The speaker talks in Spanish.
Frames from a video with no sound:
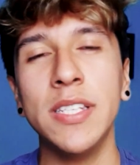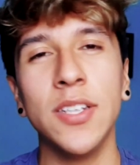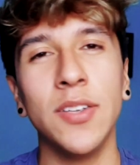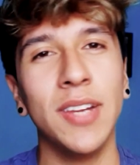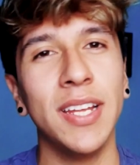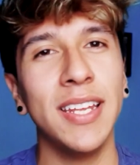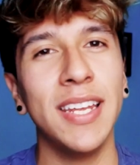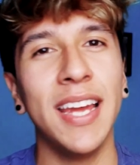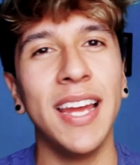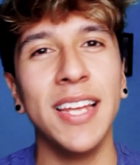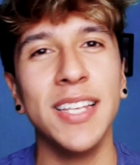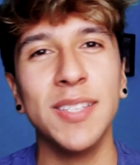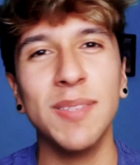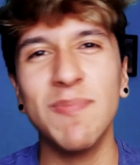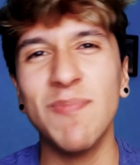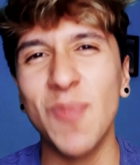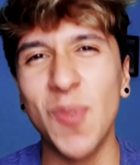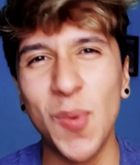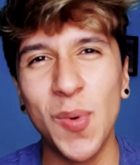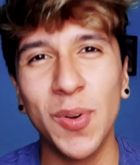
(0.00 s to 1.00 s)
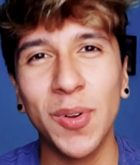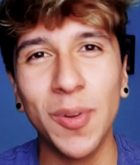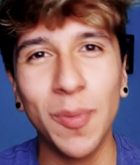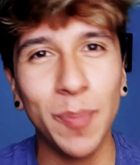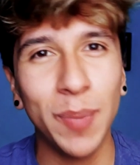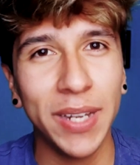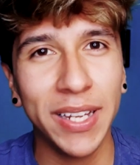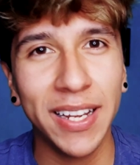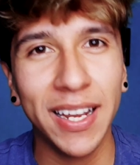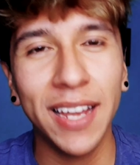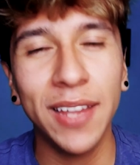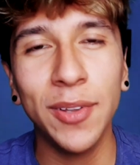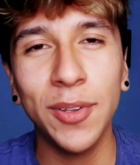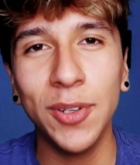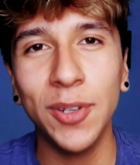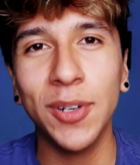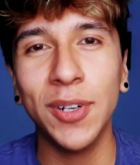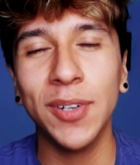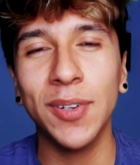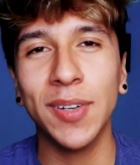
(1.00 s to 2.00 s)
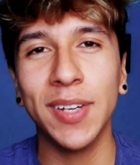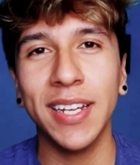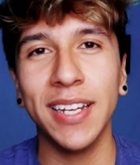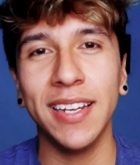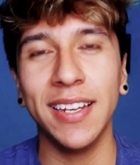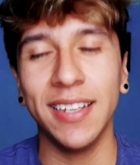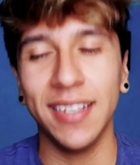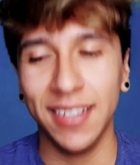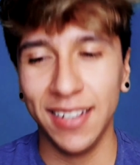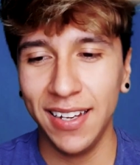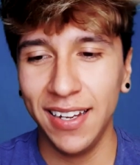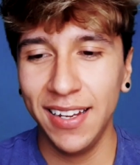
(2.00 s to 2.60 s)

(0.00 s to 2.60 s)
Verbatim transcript: ahora ya es muy complicado, yo creo que